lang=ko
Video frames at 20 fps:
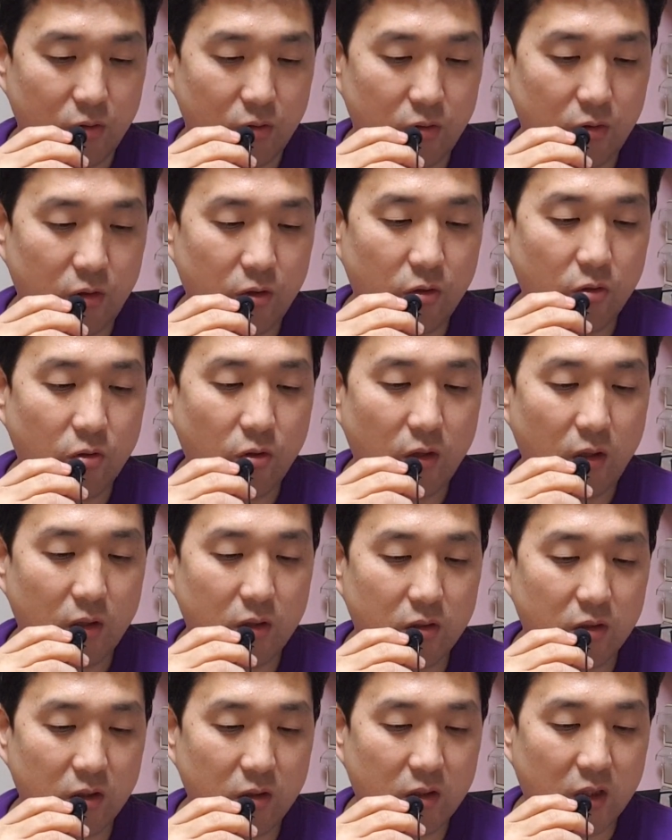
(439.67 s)
이런 걸
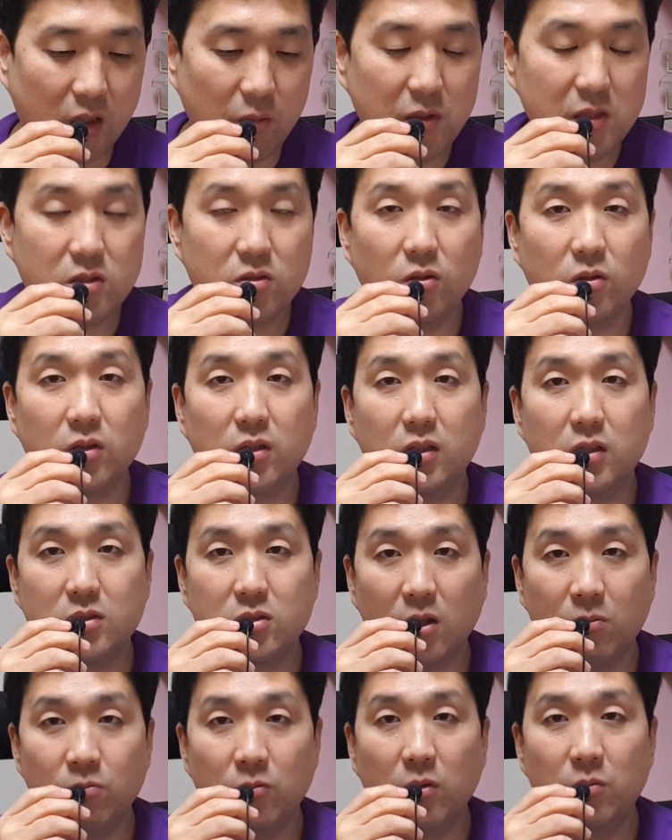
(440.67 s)
이 김일성이 이
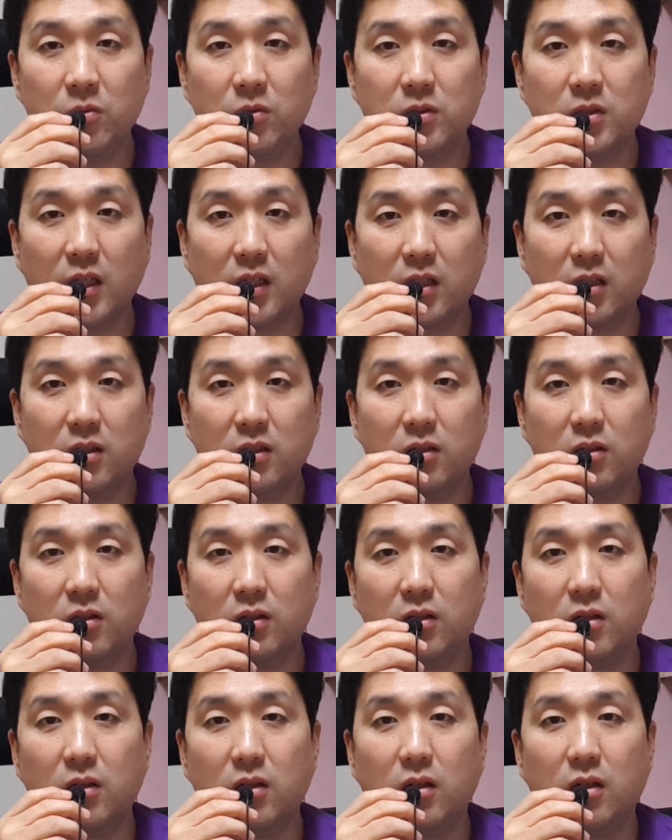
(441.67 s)
전범인
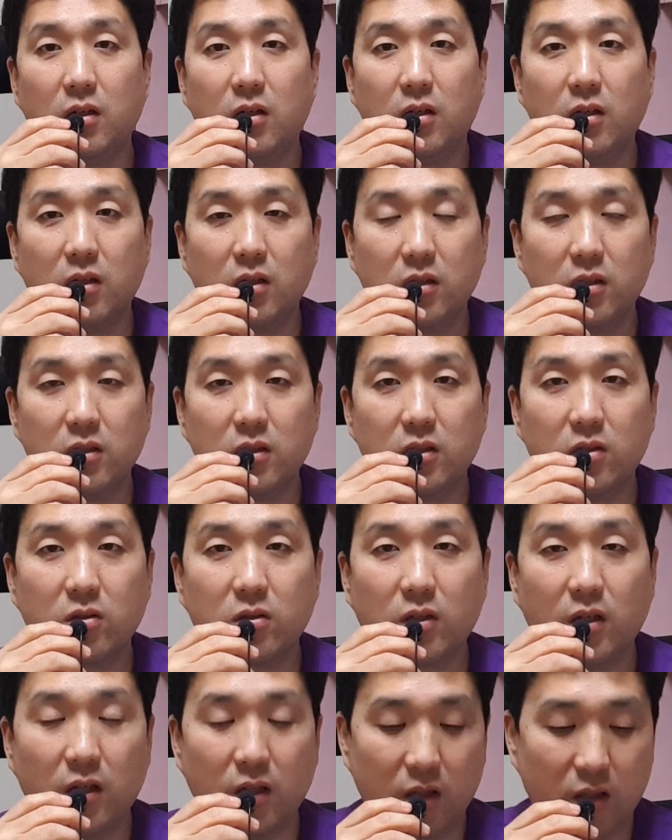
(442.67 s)
새끼를
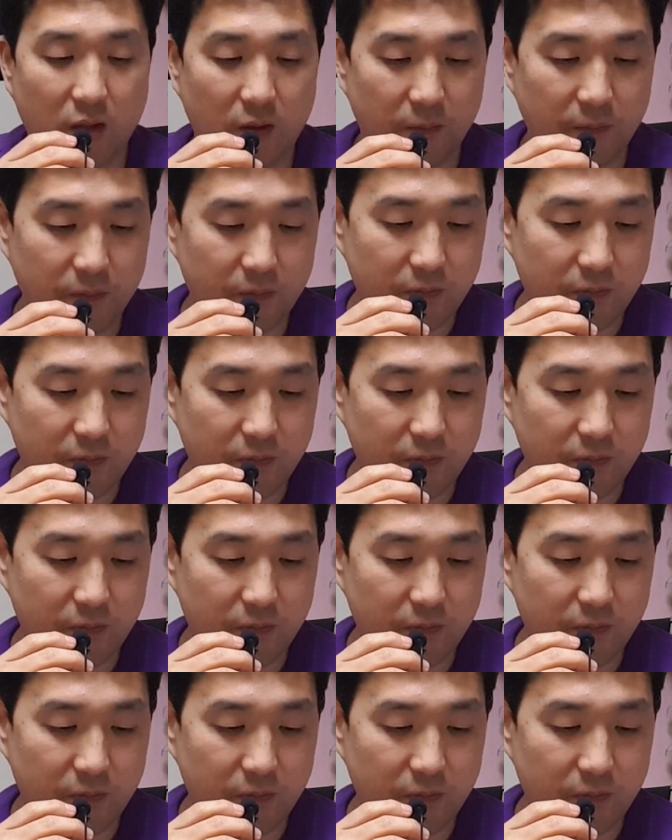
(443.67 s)
이렇게